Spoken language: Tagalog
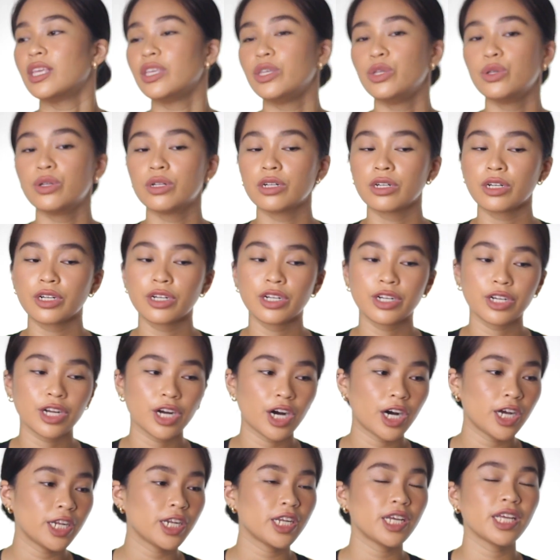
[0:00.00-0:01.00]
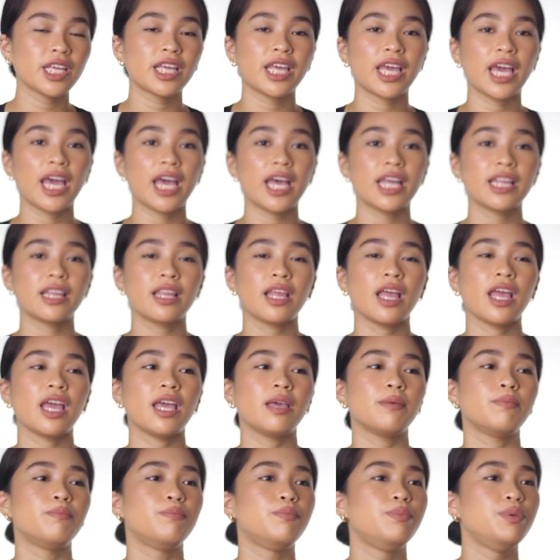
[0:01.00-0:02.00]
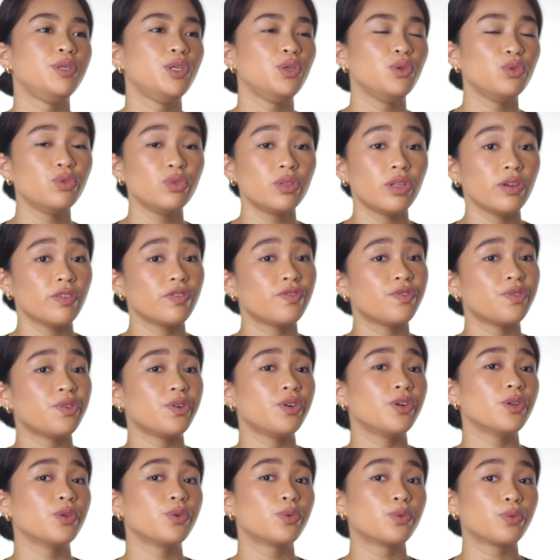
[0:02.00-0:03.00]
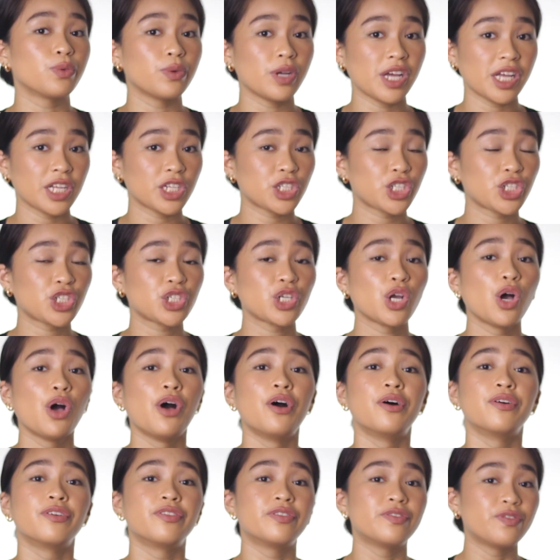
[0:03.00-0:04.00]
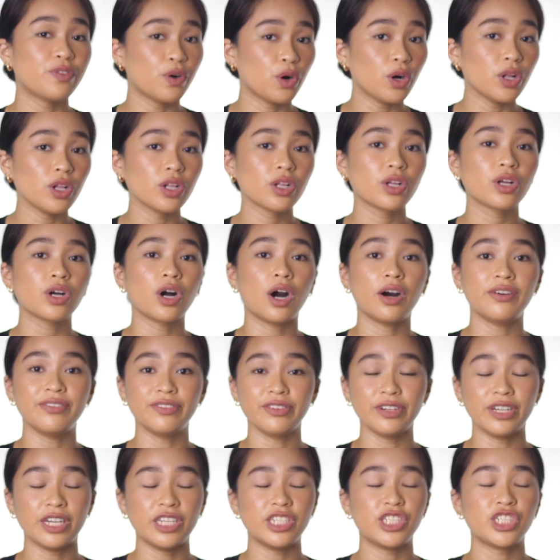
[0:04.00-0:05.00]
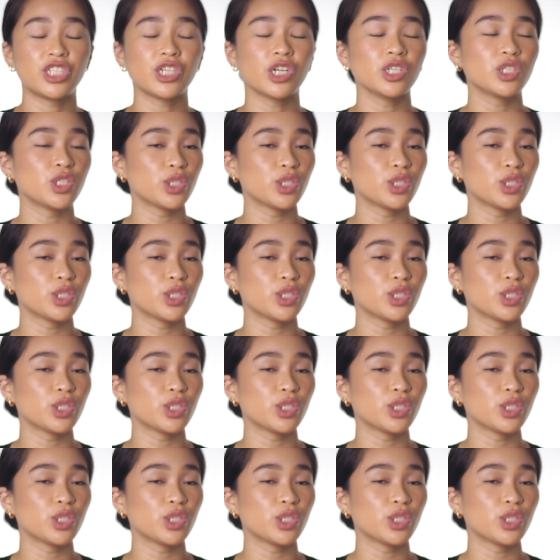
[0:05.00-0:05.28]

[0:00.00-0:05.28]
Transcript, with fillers: you're gonna get a beautiful, rich, full coverage